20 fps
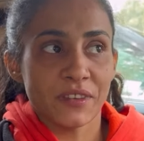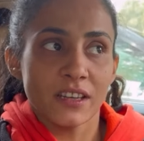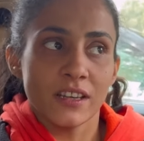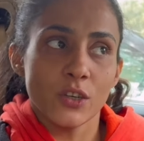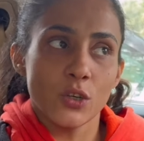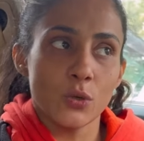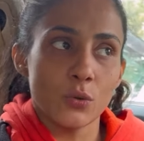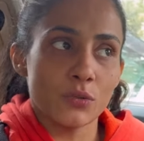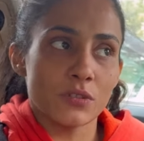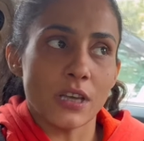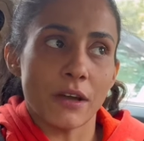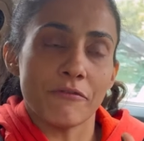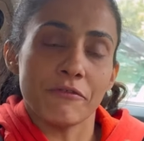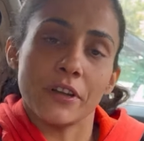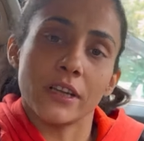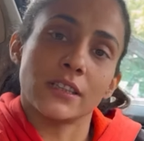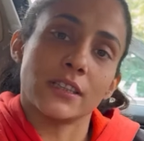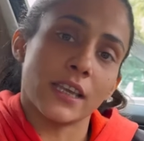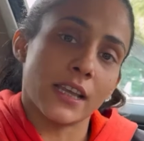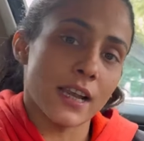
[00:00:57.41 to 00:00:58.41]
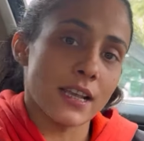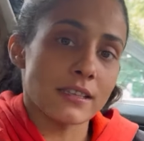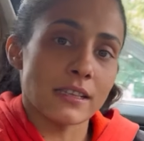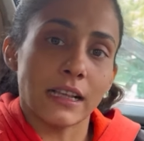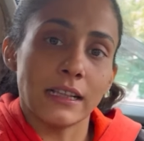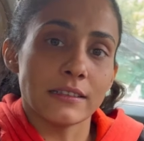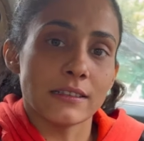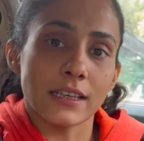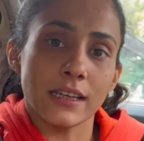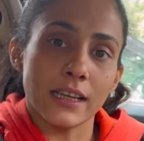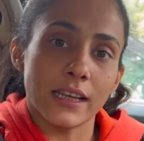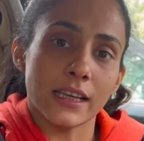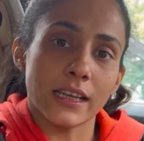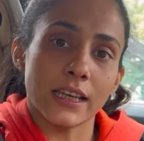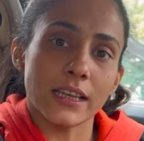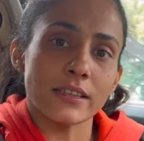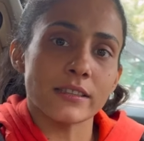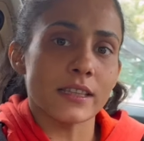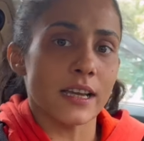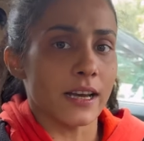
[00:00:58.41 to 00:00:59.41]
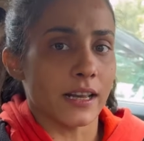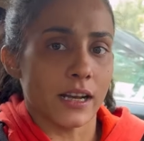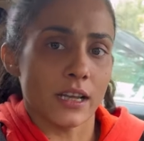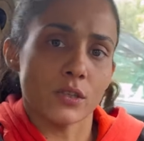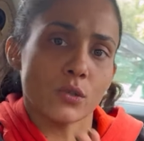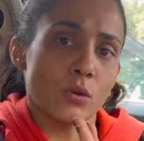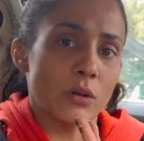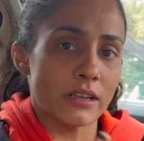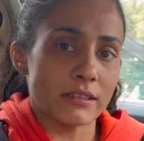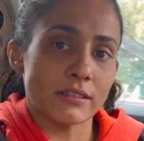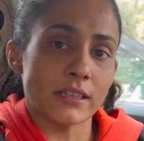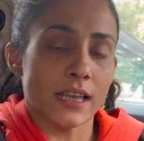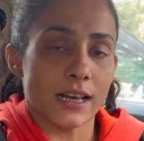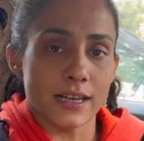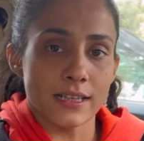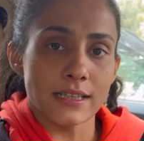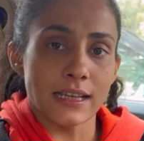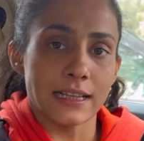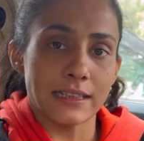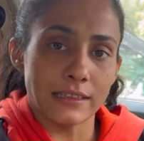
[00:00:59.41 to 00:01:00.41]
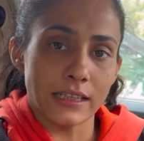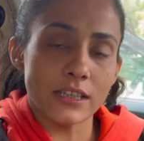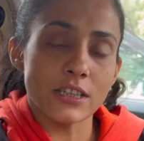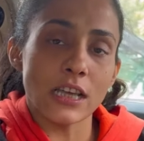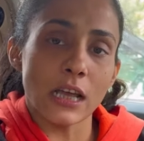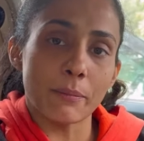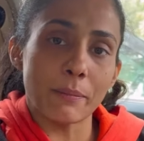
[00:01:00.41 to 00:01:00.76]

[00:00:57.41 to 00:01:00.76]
यू समवेयर तेरह साल से लेके सतारह सोलह सतारह साल तक चार